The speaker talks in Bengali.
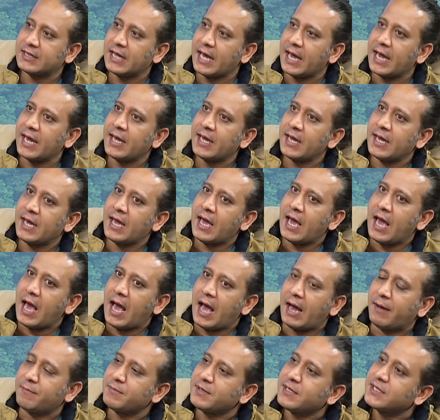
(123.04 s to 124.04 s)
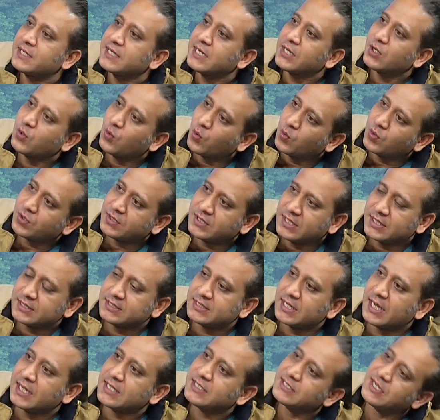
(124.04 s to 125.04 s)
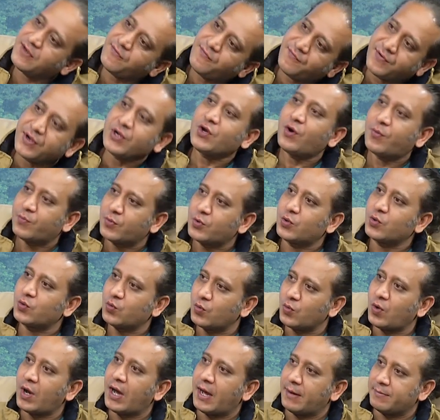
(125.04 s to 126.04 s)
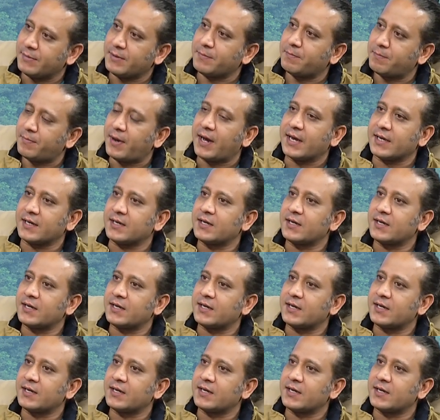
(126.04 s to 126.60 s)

দেয় আমি কি করতে চাই সেই ফ্রিডমটুকু আমি পাই